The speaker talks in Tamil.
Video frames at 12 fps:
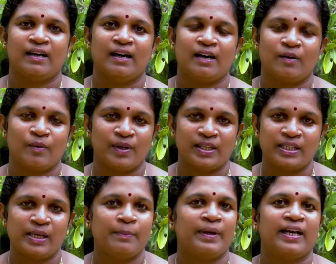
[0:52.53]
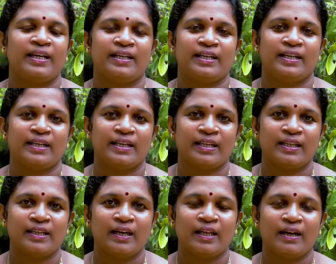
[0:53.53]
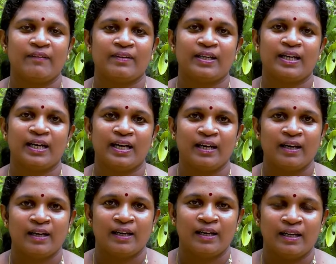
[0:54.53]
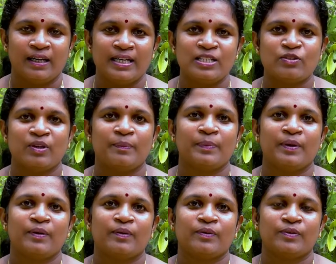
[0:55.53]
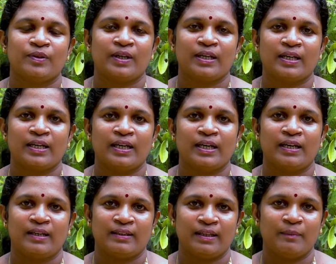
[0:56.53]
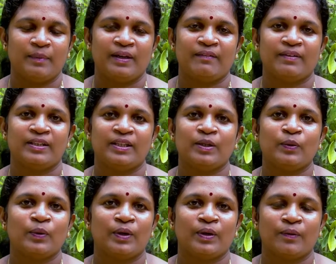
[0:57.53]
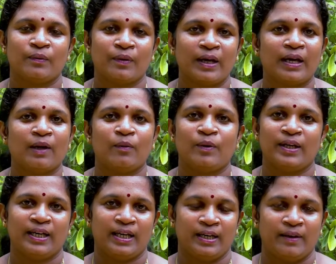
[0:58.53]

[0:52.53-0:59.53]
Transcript: ஆக்கக்கூடிய தன்மைகள் இருக்கின்றது அதாவது எங்களோட இணை சுரப்பி சுரக்கின்ற தன்மையை வந்து குறை குறைக்கக்கூடிய